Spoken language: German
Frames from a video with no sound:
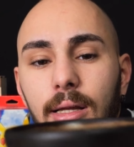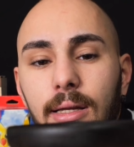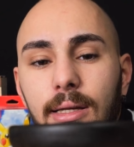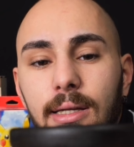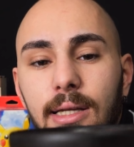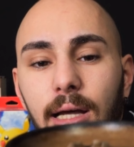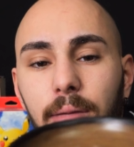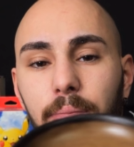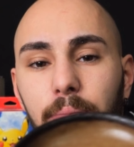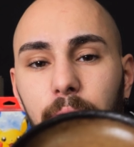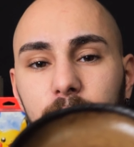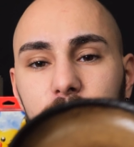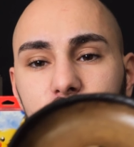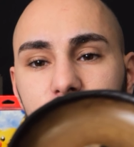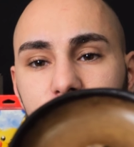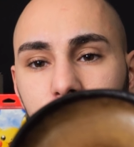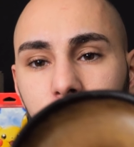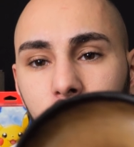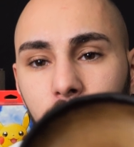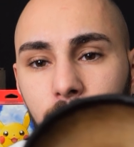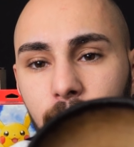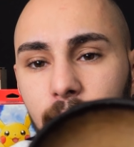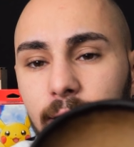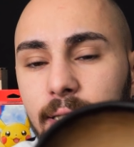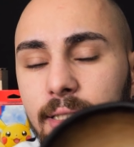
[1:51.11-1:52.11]
Hier hat man das
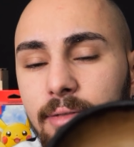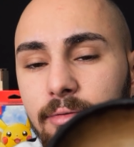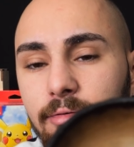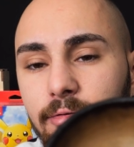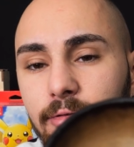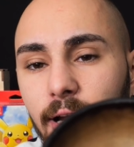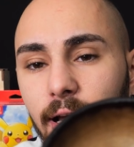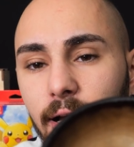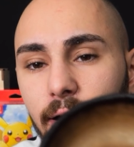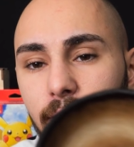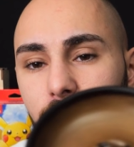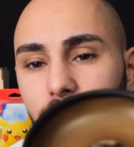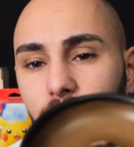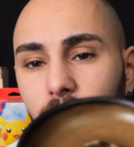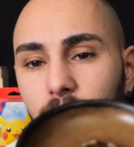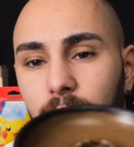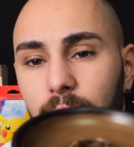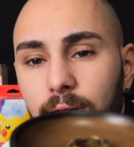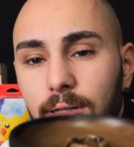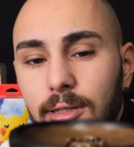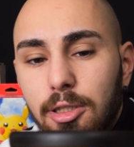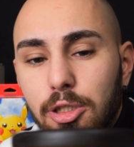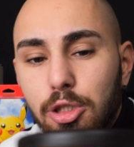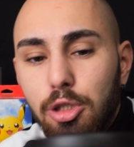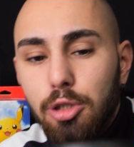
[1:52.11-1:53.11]
gemacht, weil es ein flacher
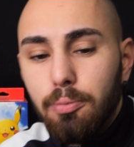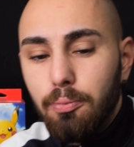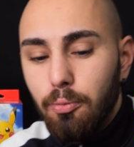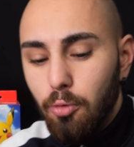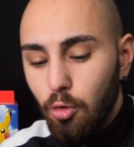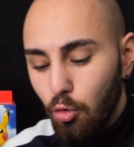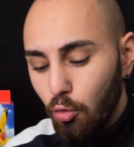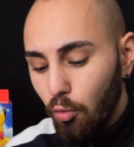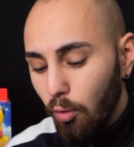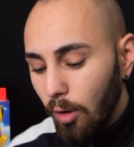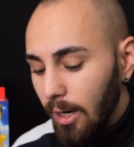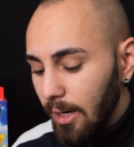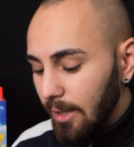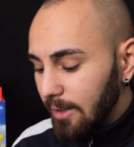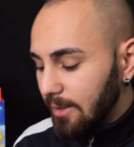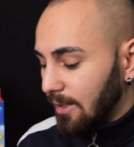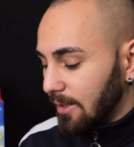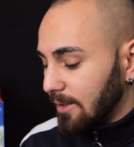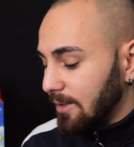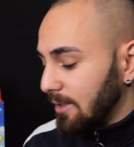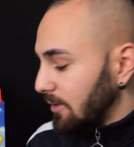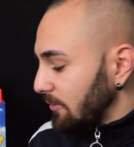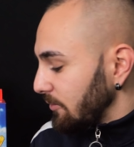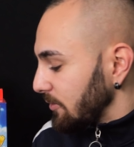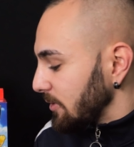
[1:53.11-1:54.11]
Funnel ist.
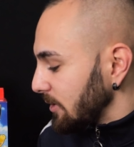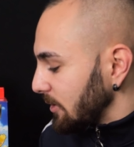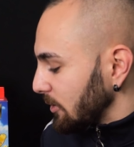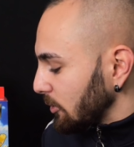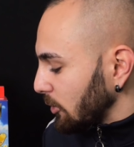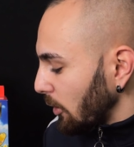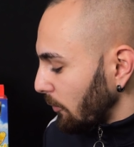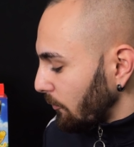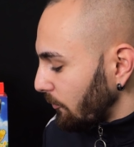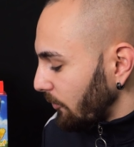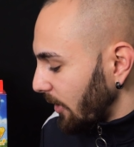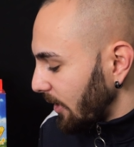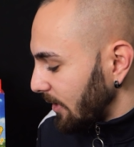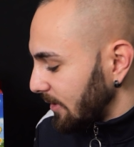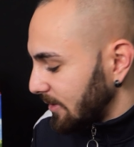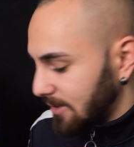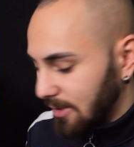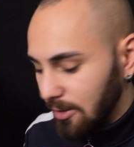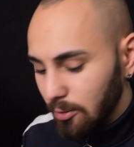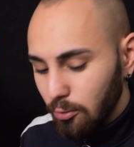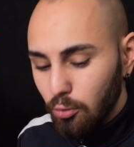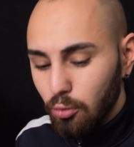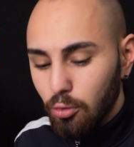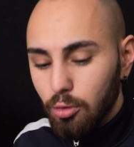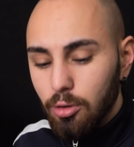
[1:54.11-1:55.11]
Qualitativ sind die Köpfe echt
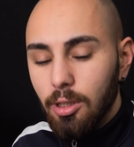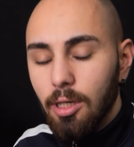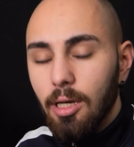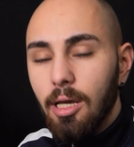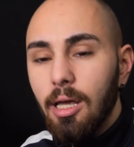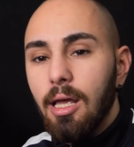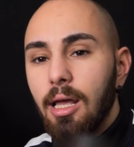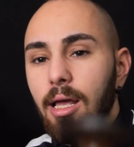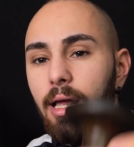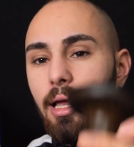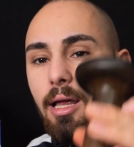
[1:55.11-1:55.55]
sehr gut.